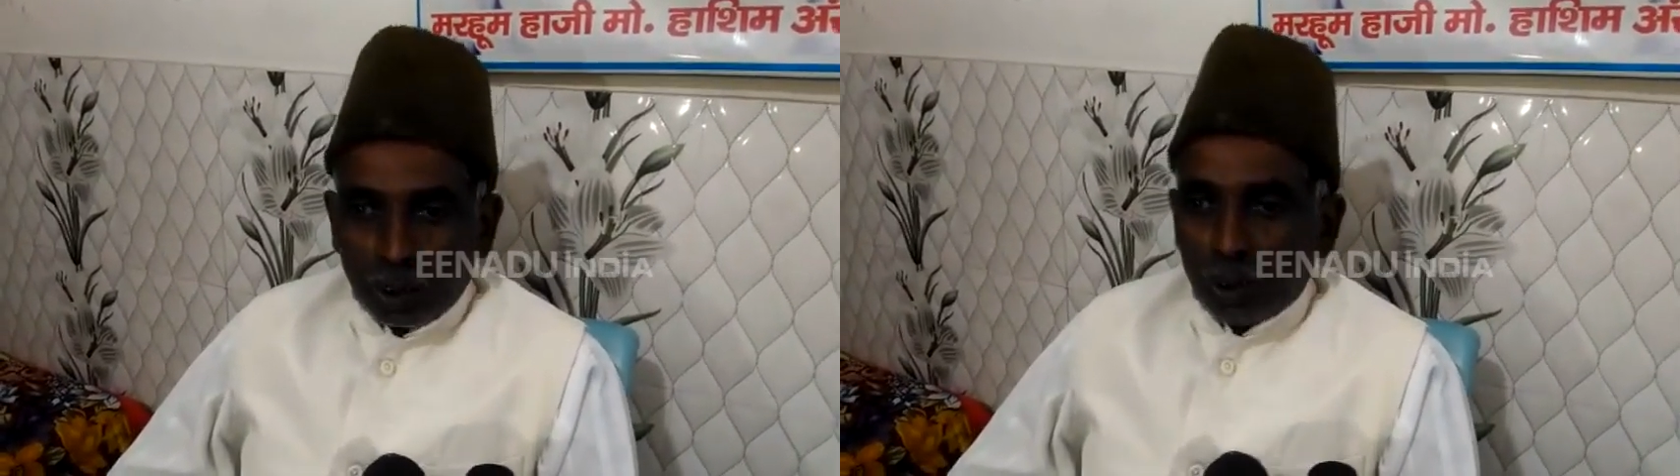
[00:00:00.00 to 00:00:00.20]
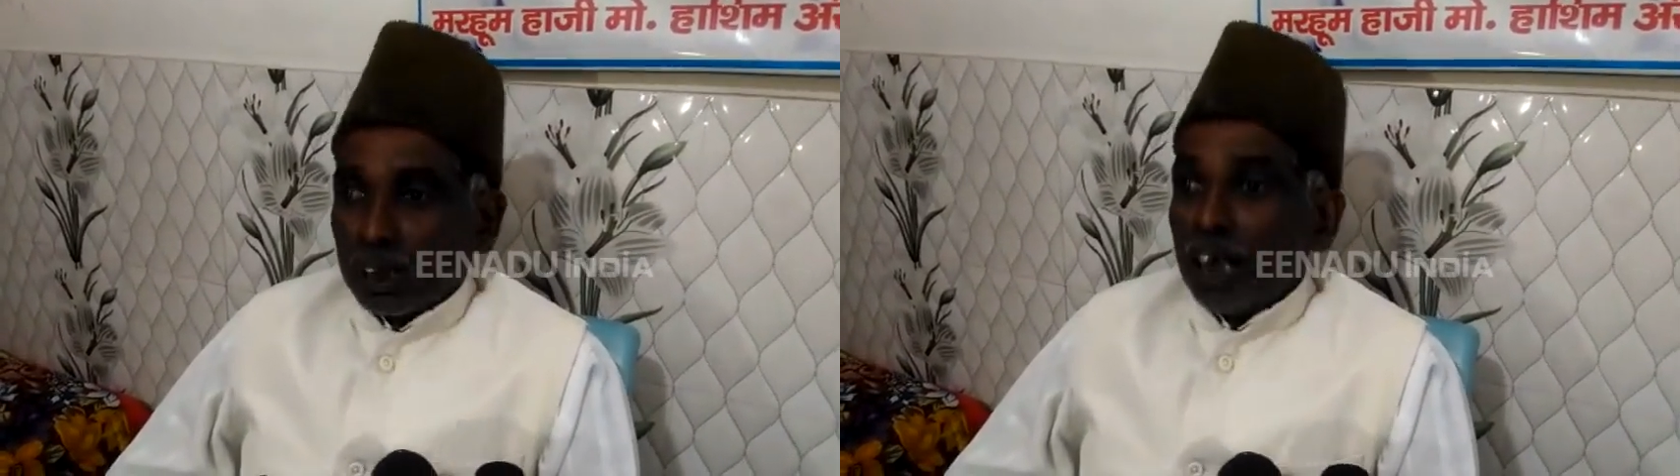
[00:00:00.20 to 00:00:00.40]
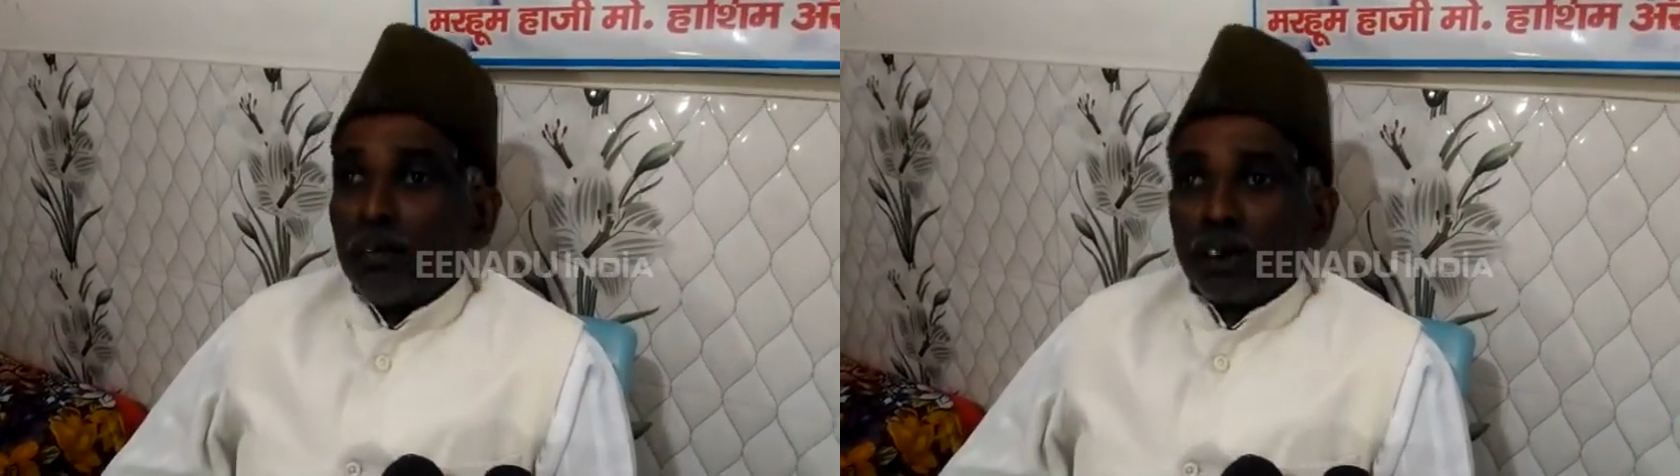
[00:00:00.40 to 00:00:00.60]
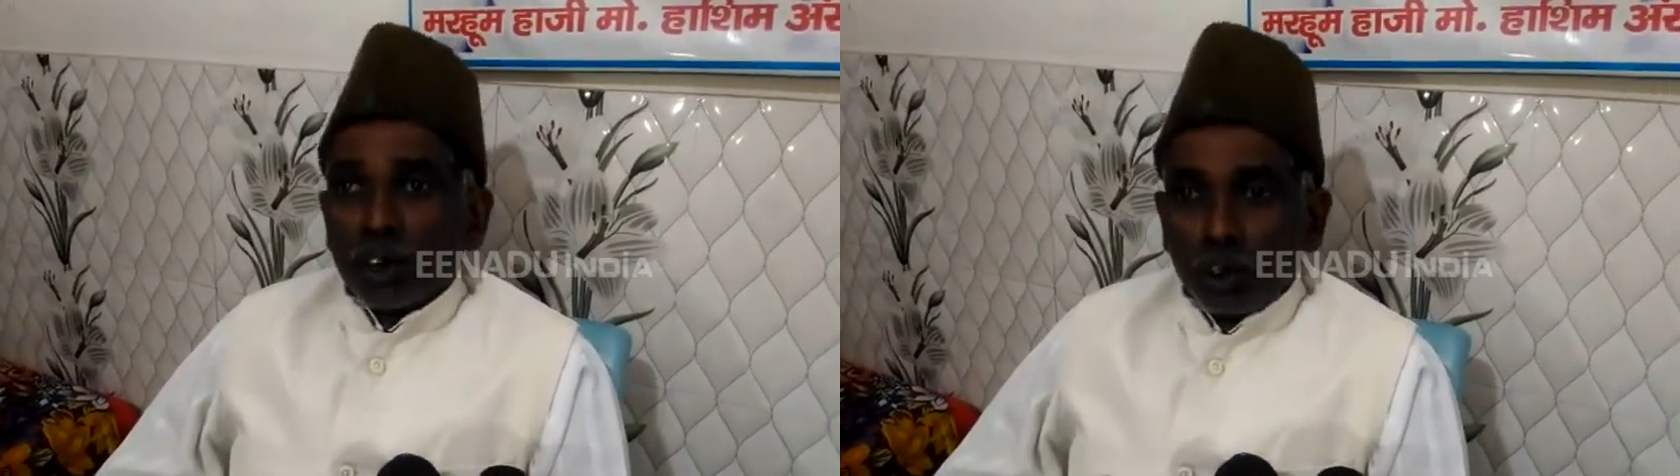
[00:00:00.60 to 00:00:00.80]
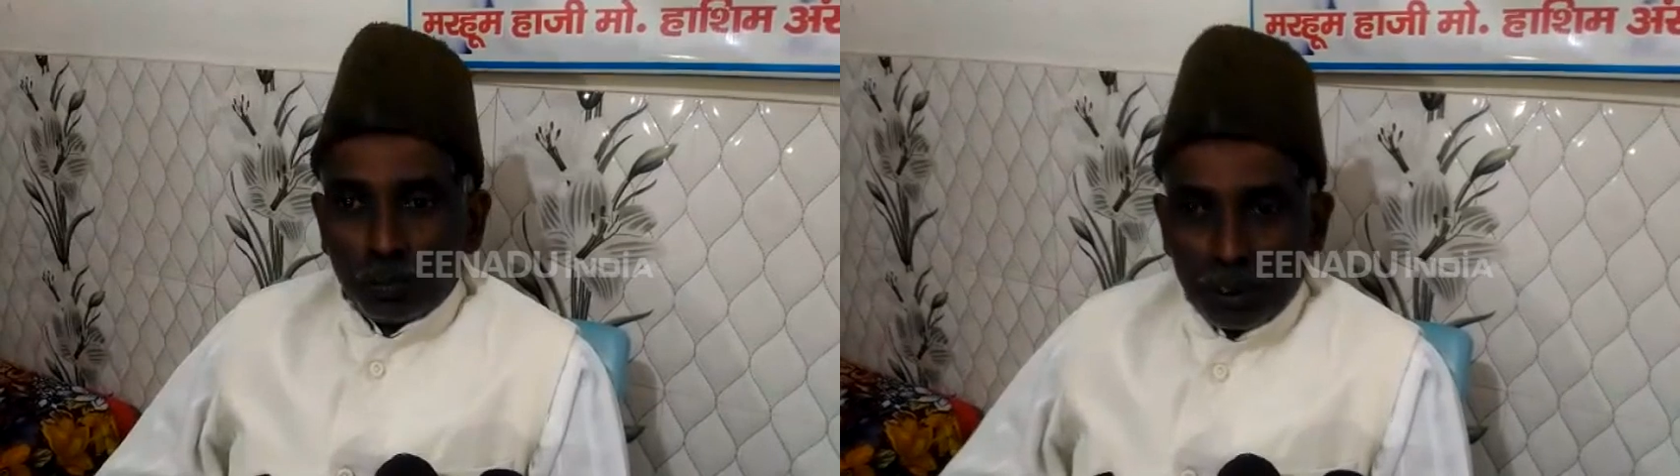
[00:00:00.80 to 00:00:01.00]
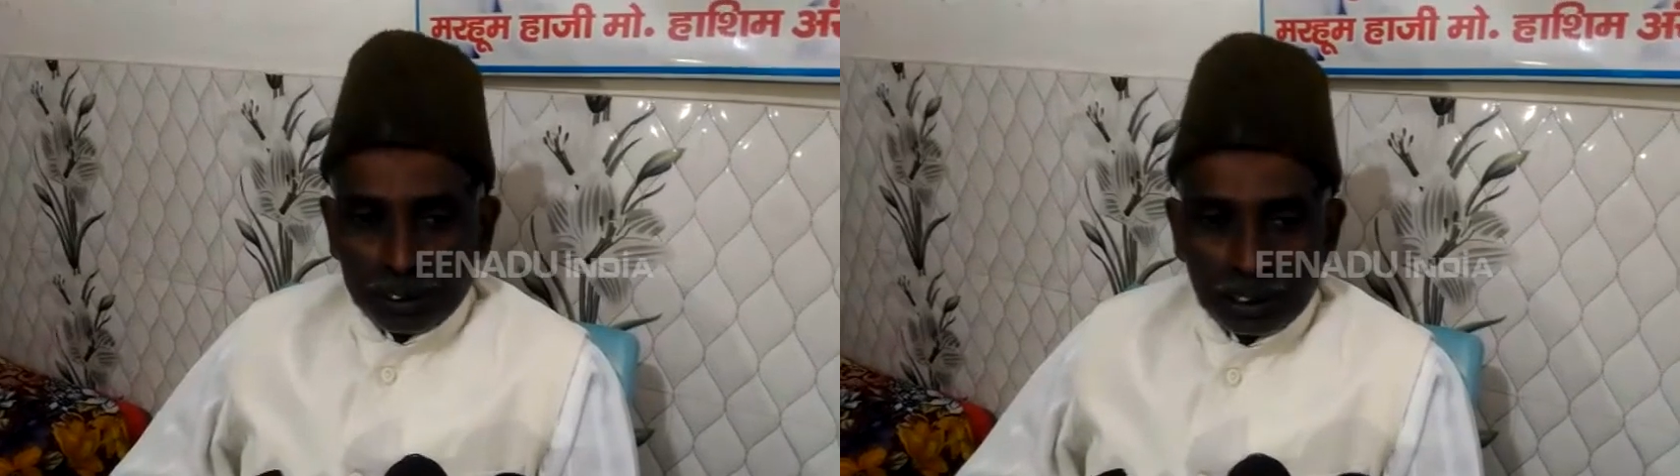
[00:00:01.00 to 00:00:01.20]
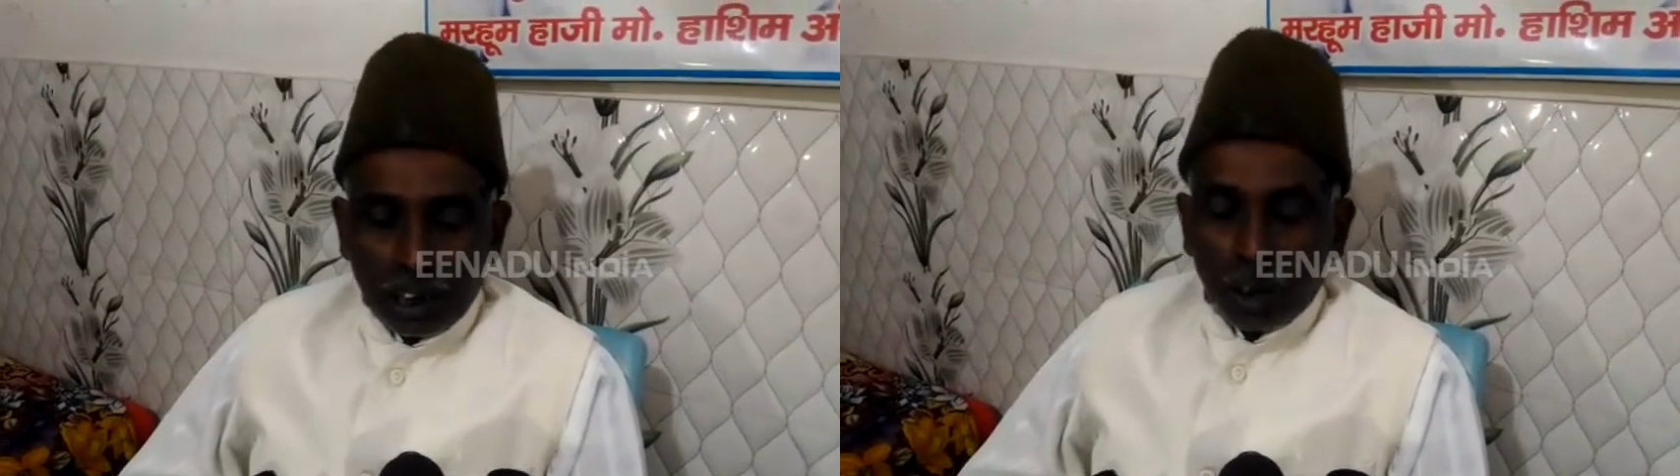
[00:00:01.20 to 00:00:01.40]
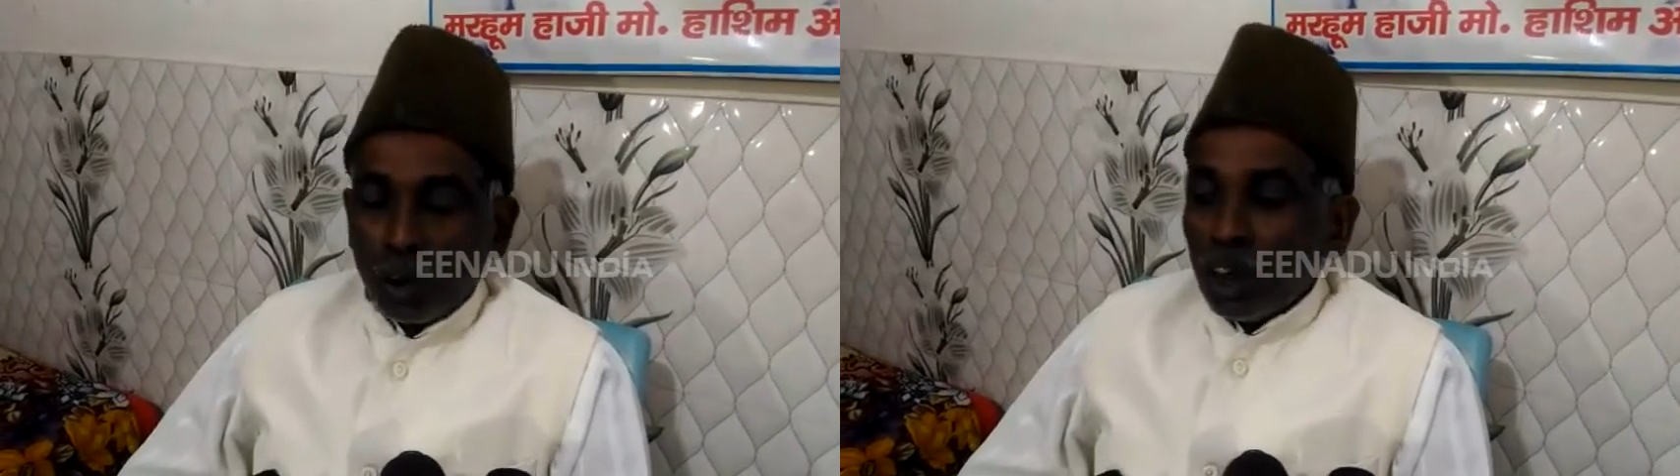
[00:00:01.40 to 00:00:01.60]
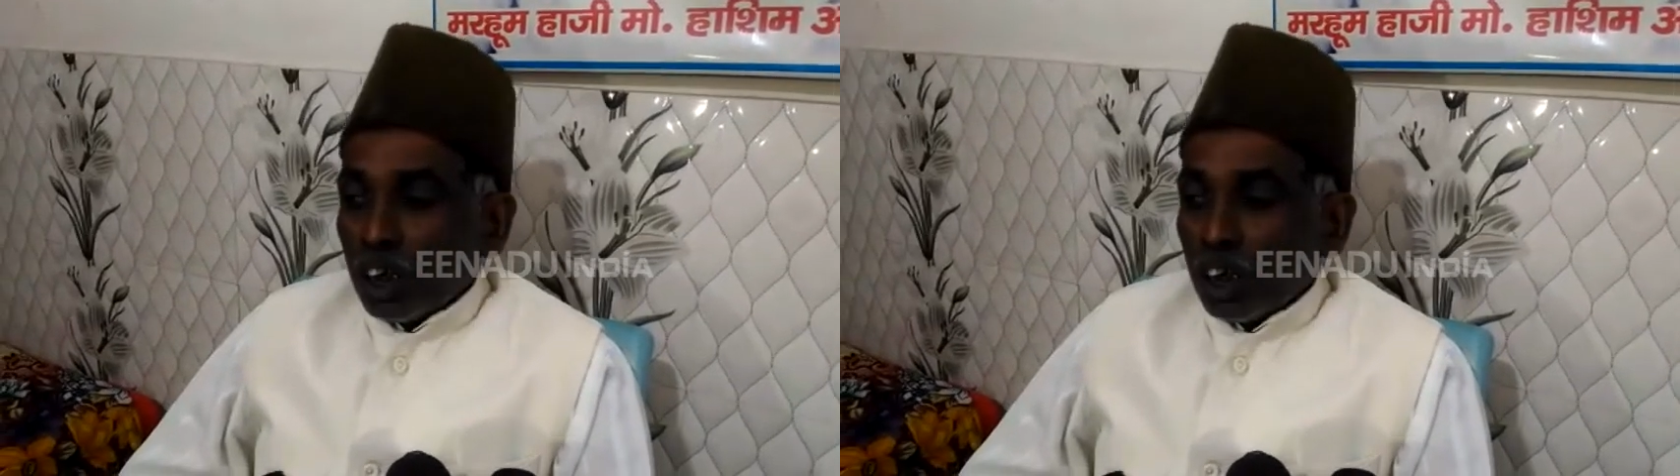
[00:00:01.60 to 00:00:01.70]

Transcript: हो चाहे भी सिंधु परिषद का हो